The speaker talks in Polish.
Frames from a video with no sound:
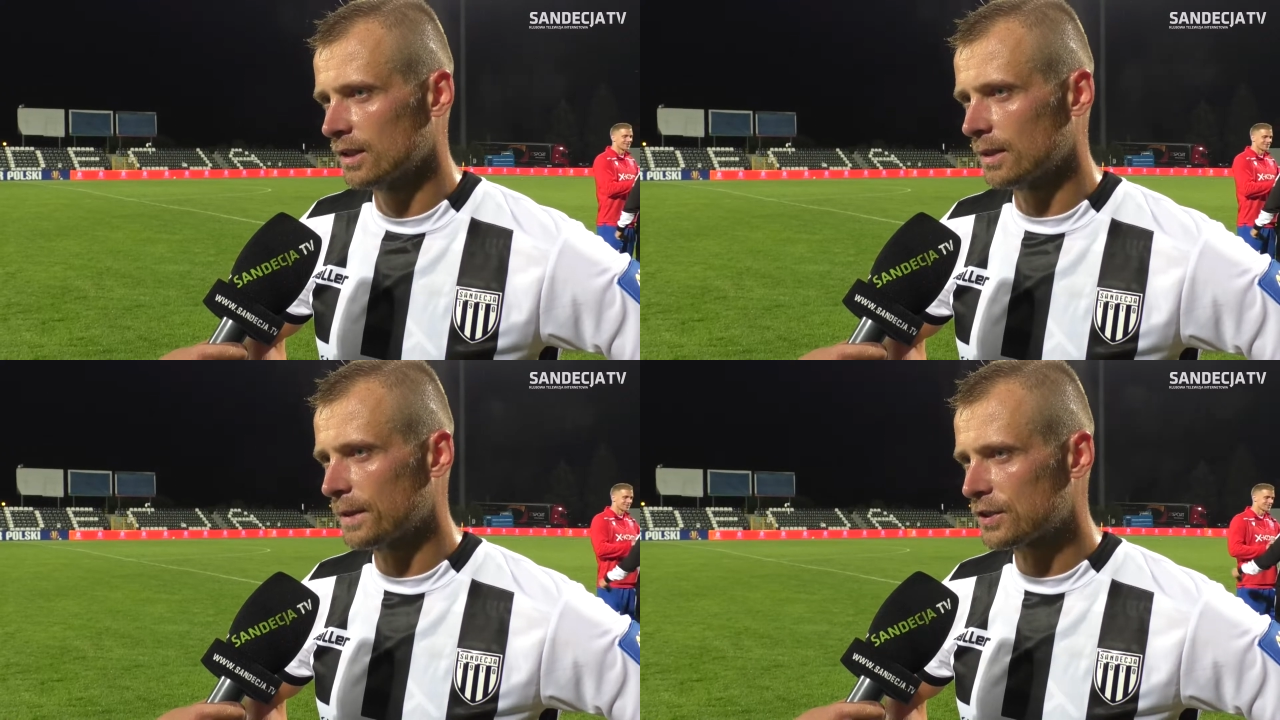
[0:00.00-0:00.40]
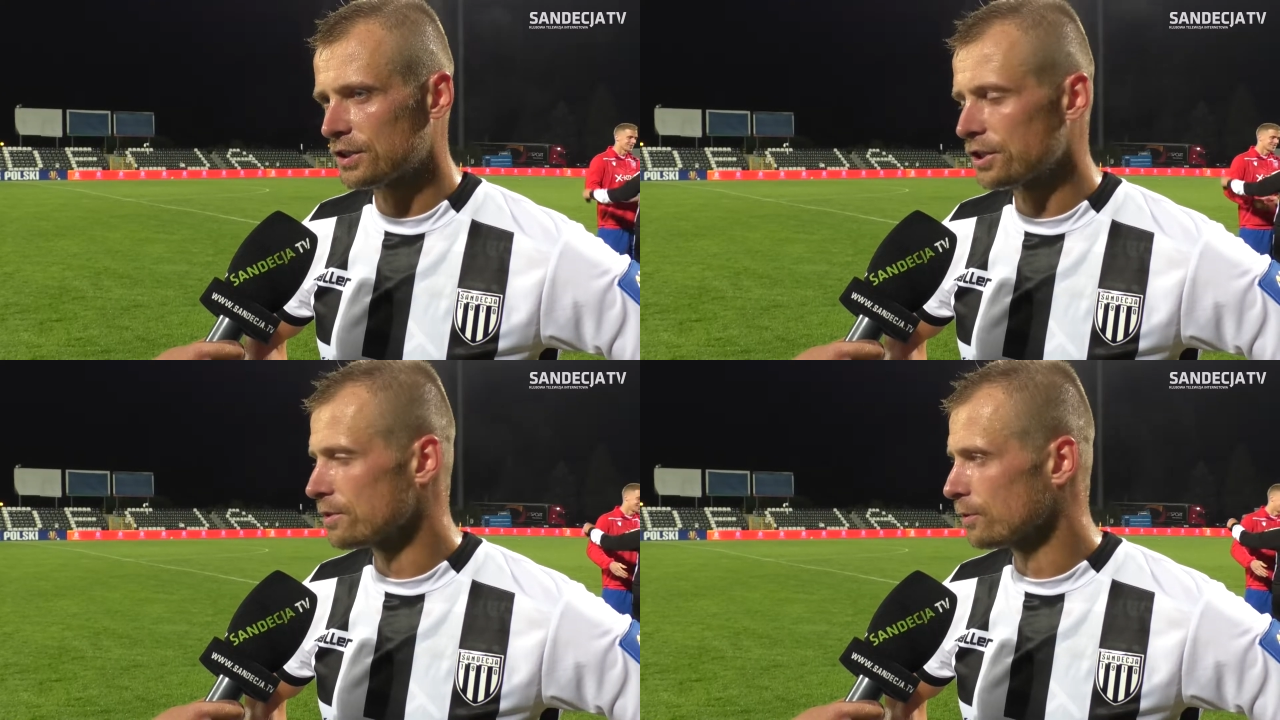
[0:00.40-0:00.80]
te
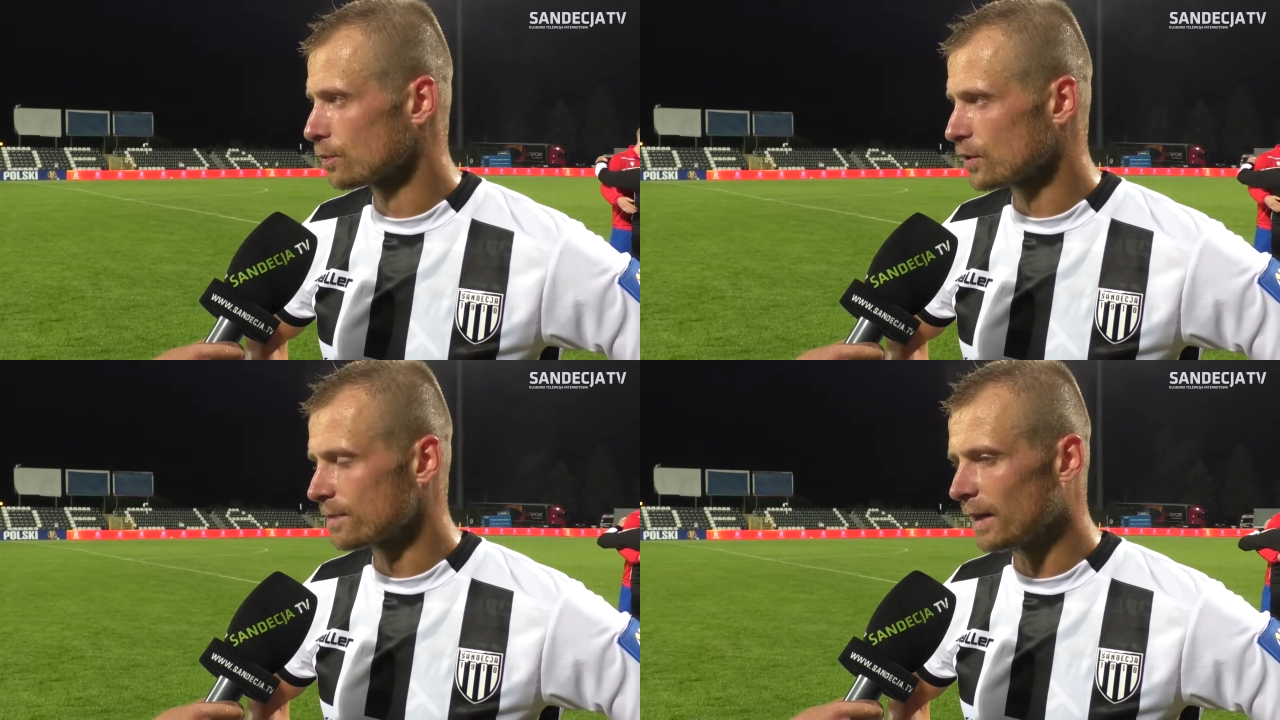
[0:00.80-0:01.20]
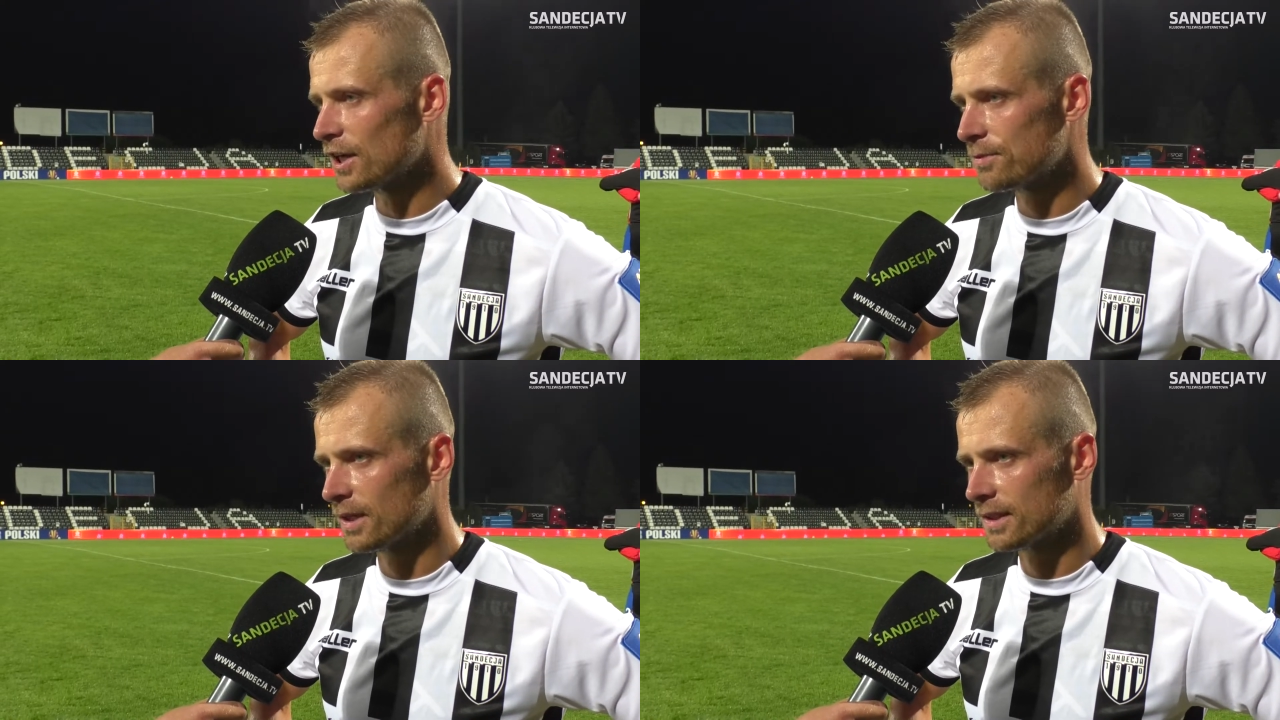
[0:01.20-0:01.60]
pierwsze 10 minut
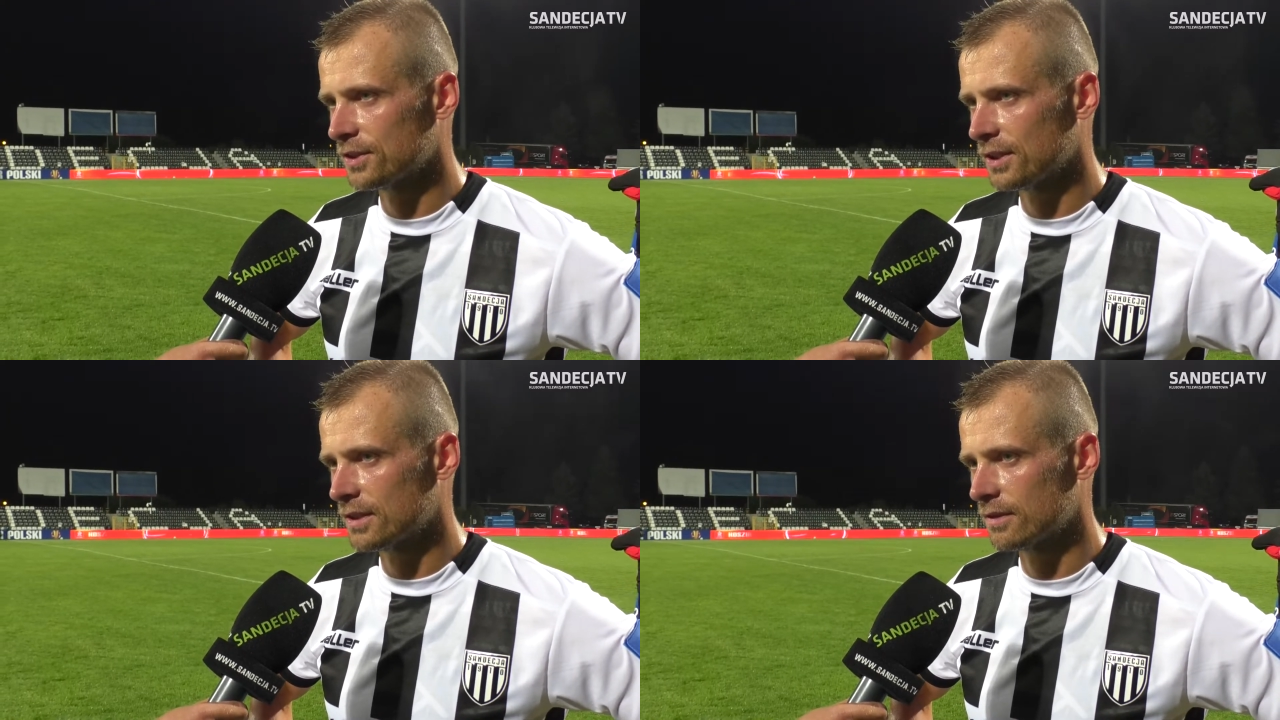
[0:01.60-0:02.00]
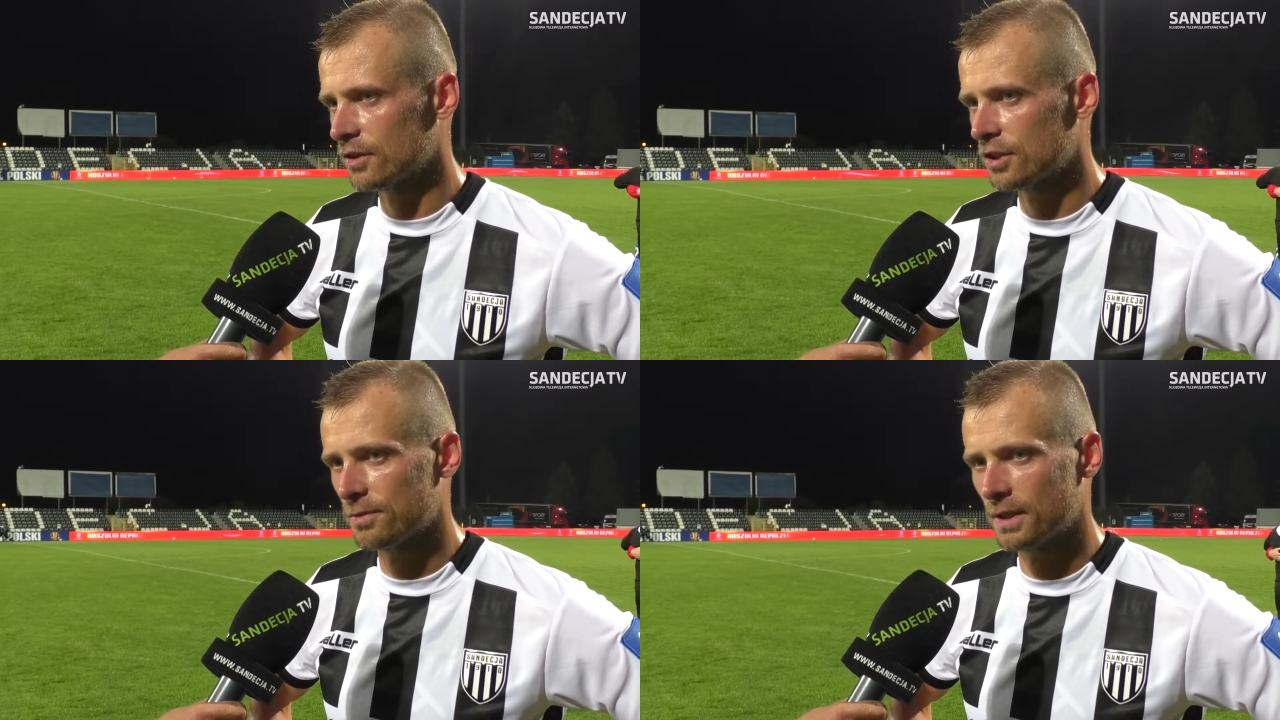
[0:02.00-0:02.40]
przespaliśmy, jacyś tacy
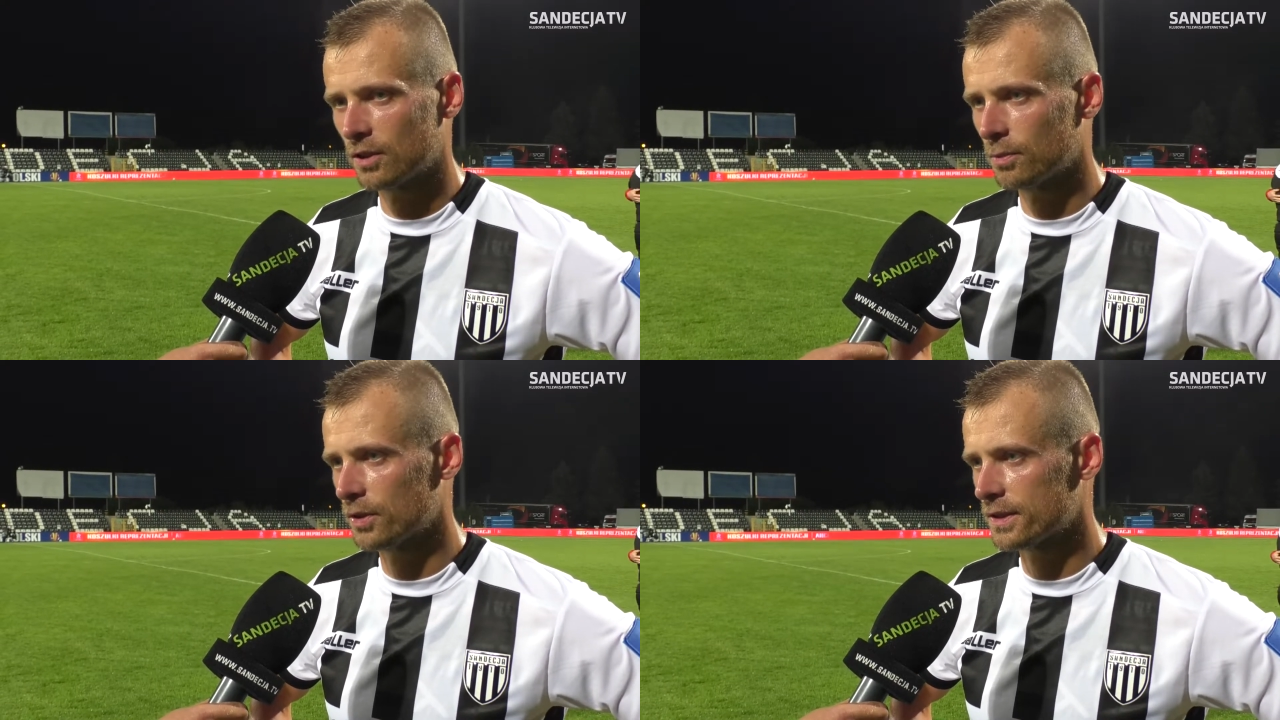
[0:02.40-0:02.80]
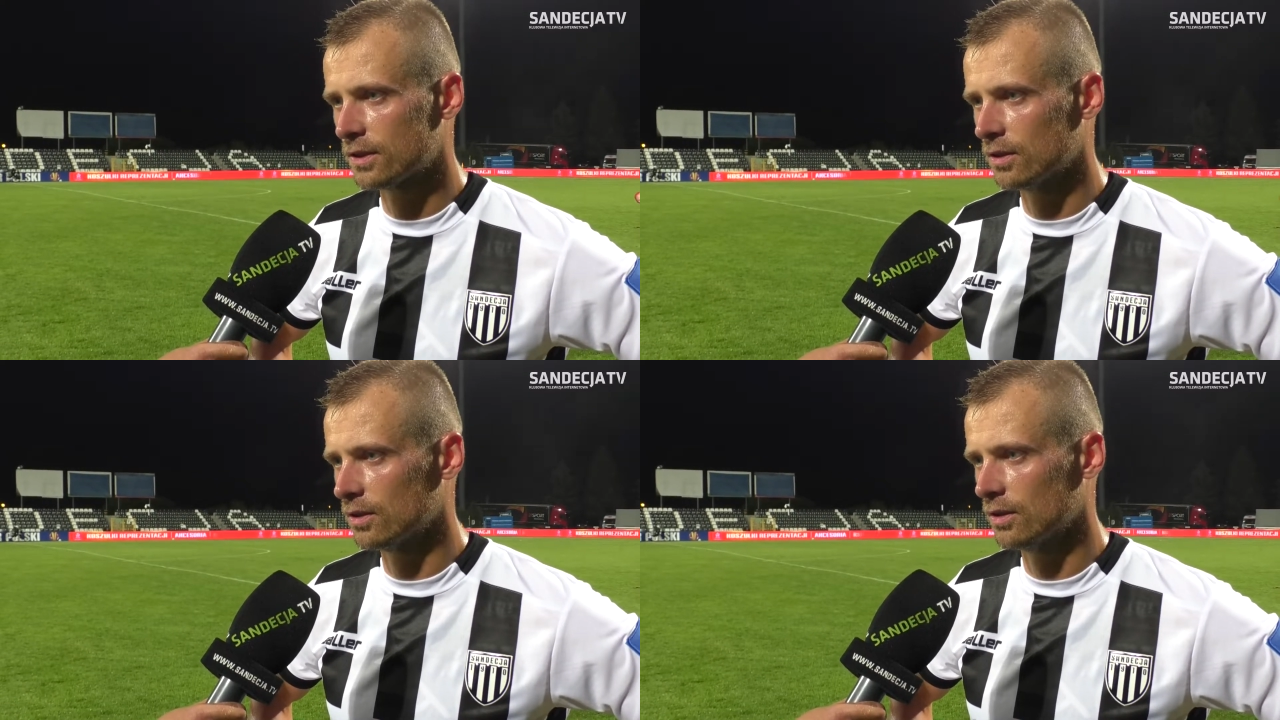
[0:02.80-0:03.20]
wyszliśmy na to
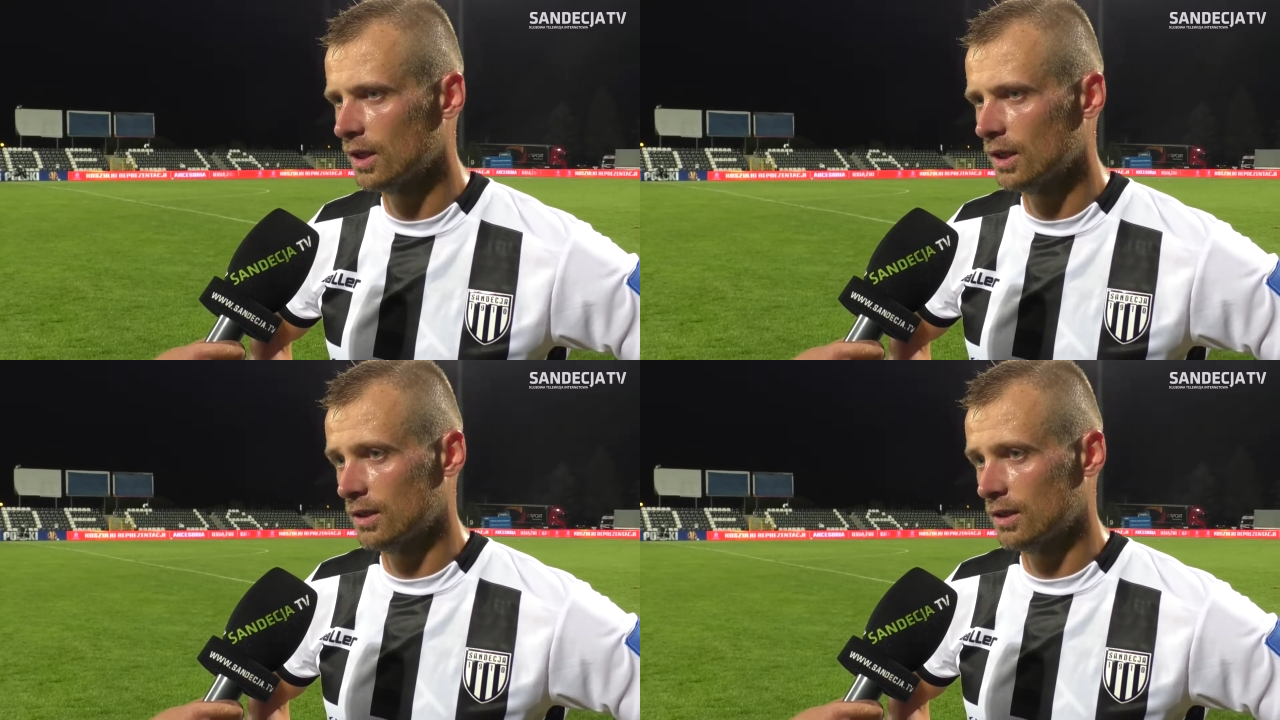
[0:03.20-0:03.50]
boisko